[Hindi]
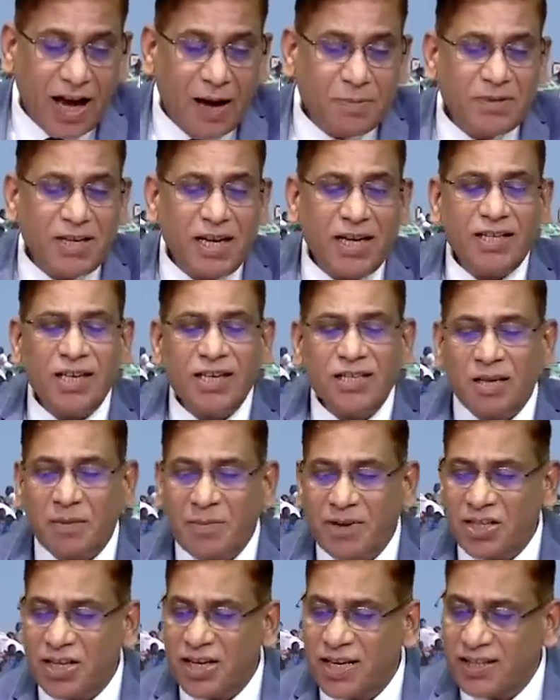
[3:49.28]
अब ज़रा सा
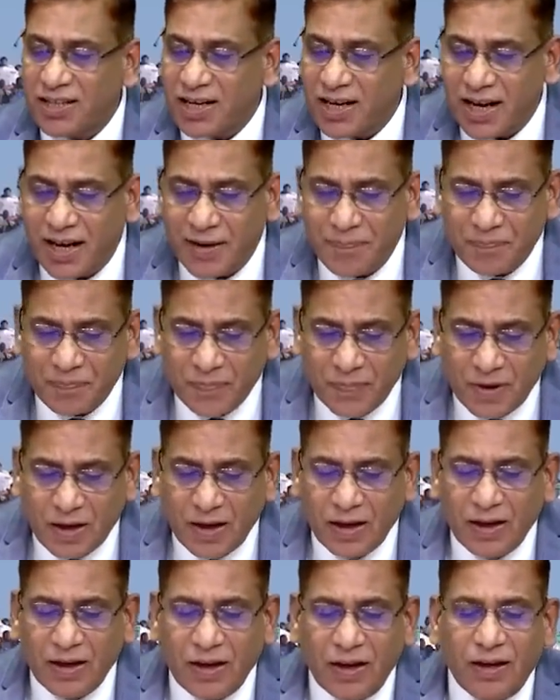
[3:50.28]
समझ लें ज़रा
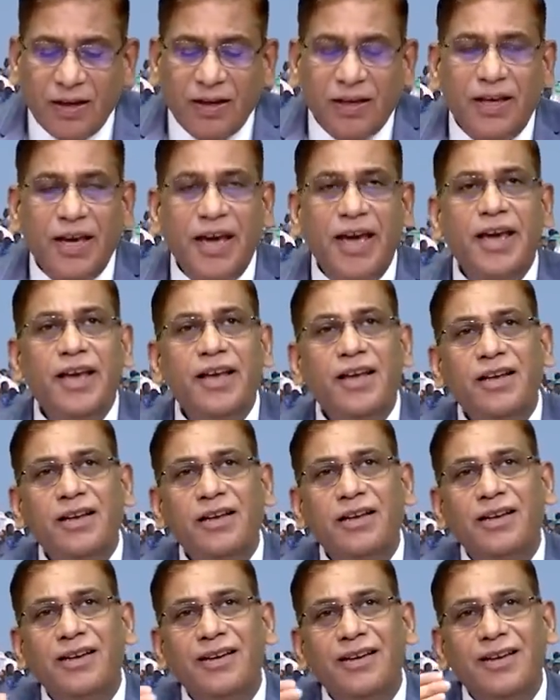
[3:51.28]
कि
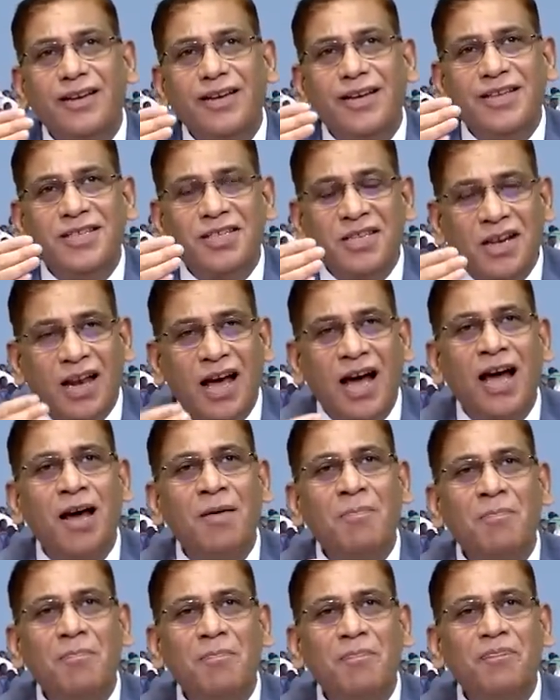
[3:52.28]

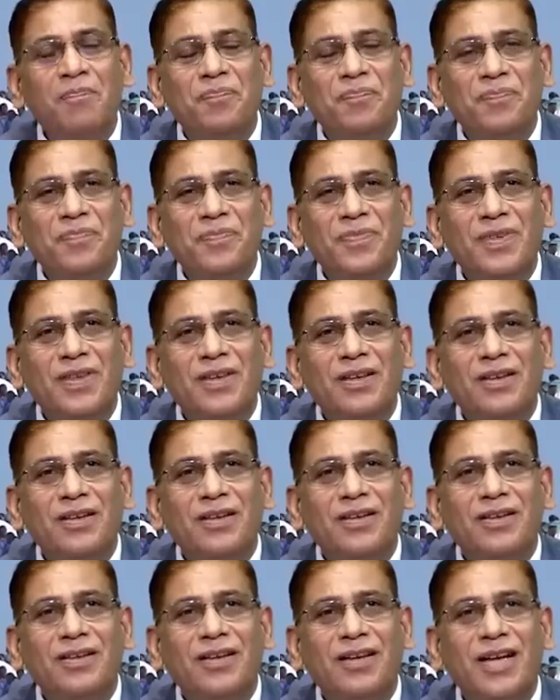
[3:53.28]
इस्लाम
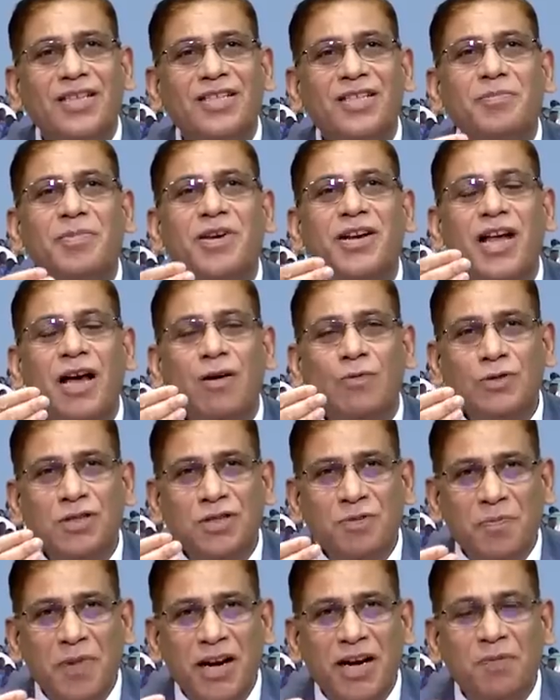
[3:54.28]
का जब
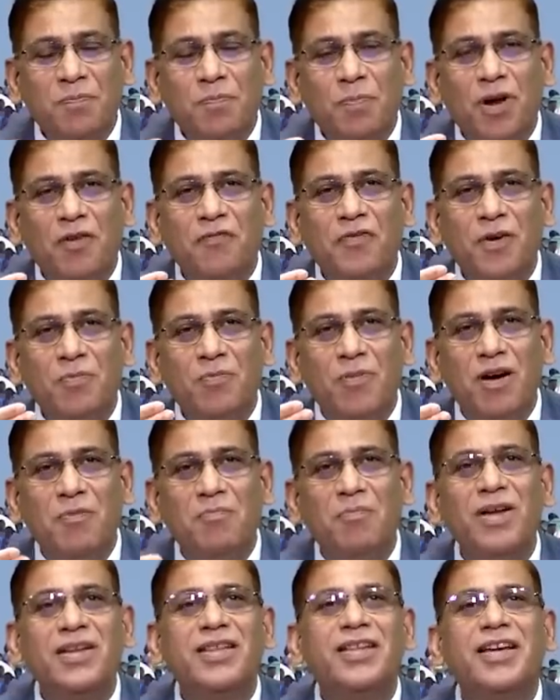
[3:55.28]
अनाउंसमेंट प्रॉफिट
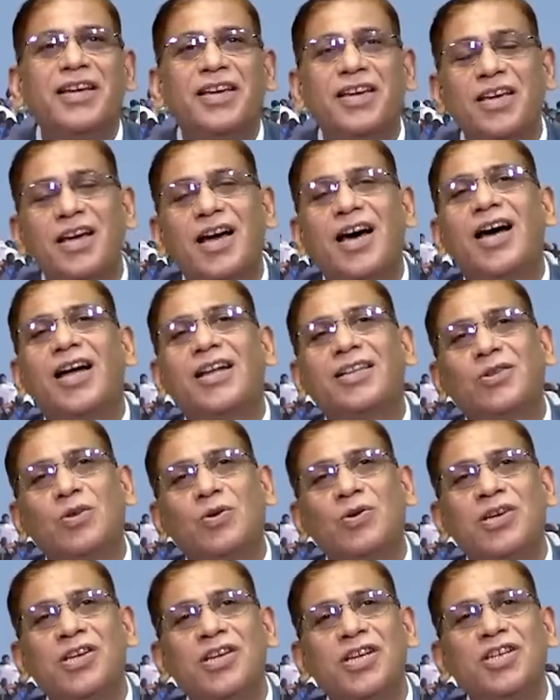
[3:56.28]
मोहम्मद ने किया
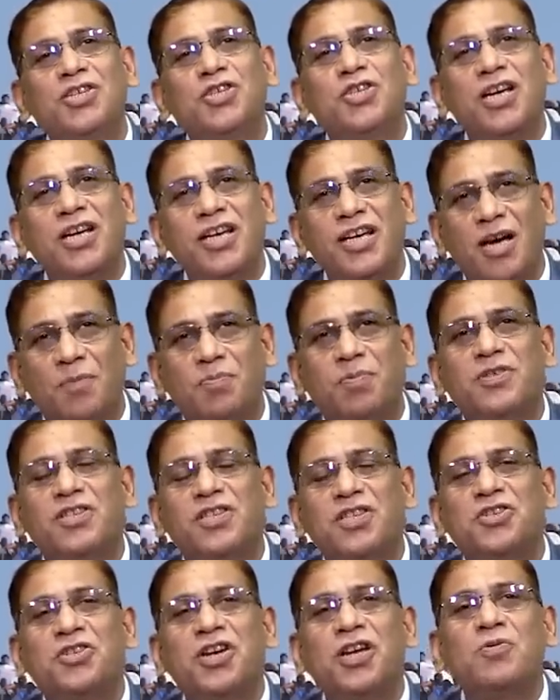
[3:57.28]
तो इनिशियली
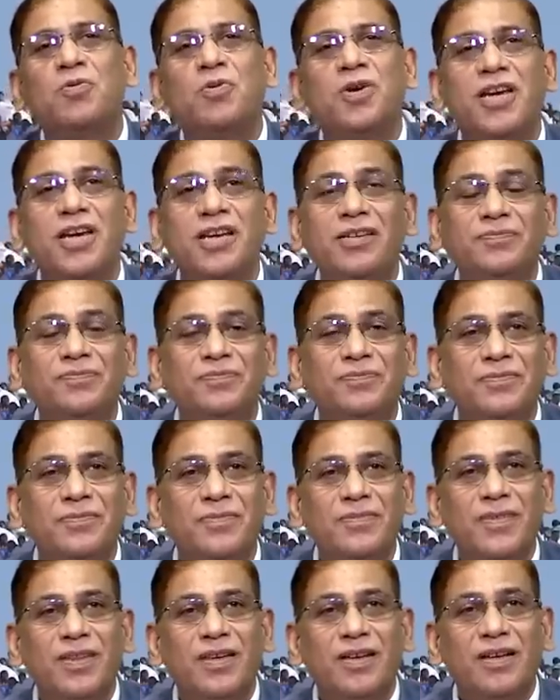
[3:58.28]
अपोजिशन हुई
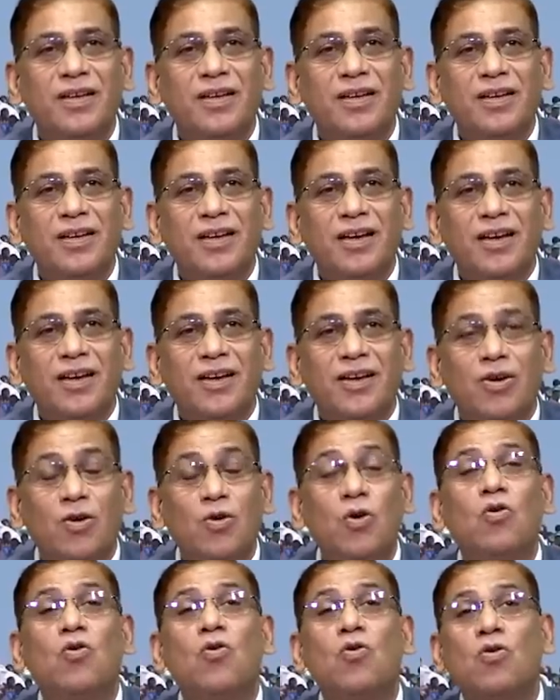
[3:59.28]

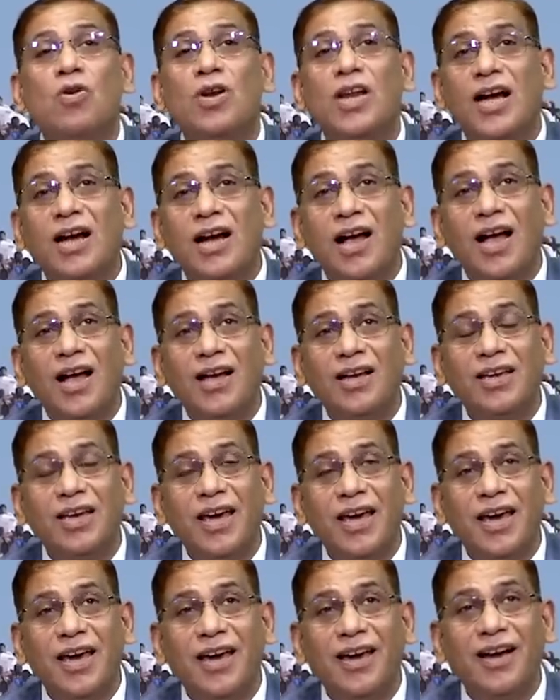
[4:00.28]
लोगों को लगा
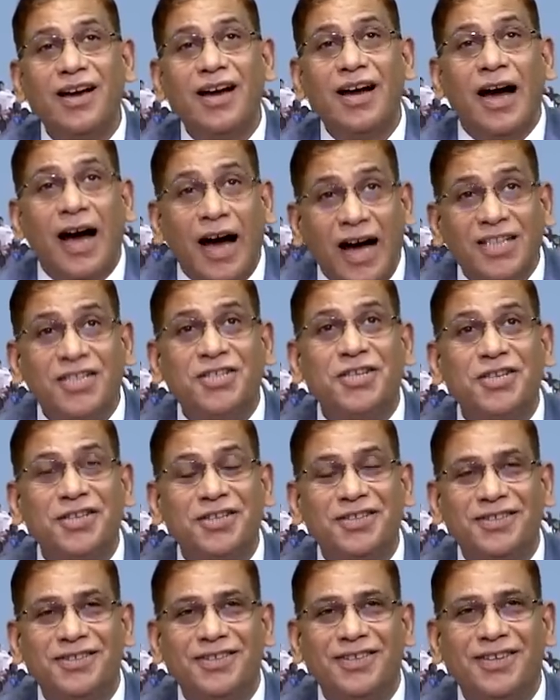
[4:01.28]
कि हज
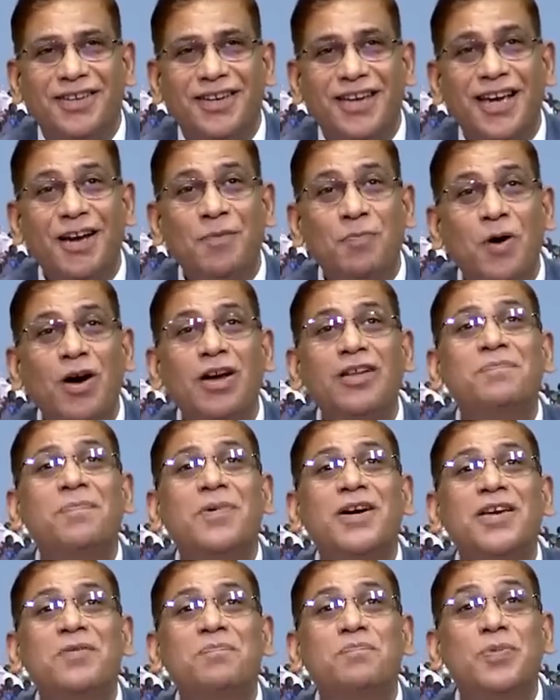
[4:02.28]
एक बहुत
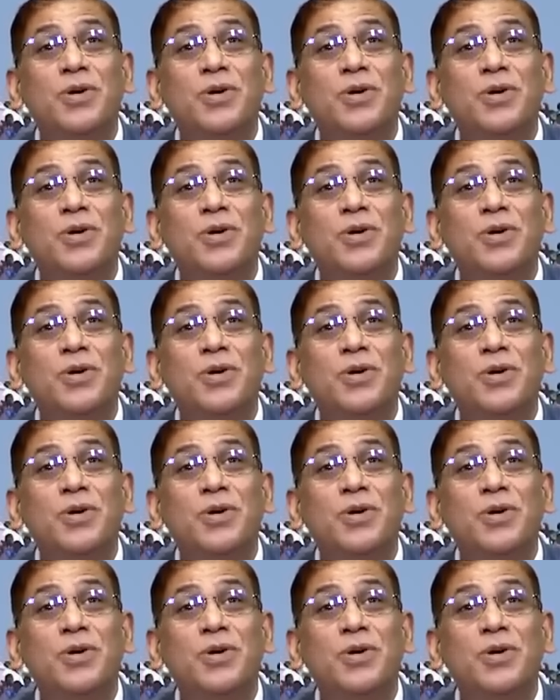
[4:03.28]
बड़ी